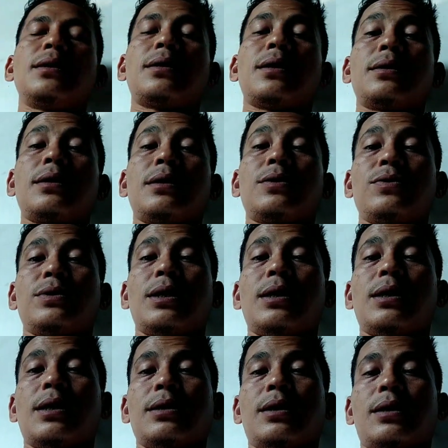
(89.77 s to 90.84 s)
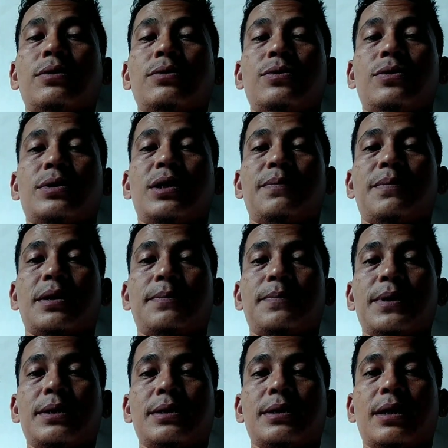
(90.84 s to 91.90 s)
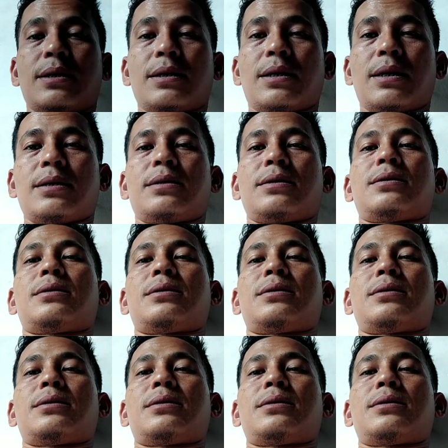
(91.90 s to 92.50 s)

Dan tentunya layak untuk diperbincangkan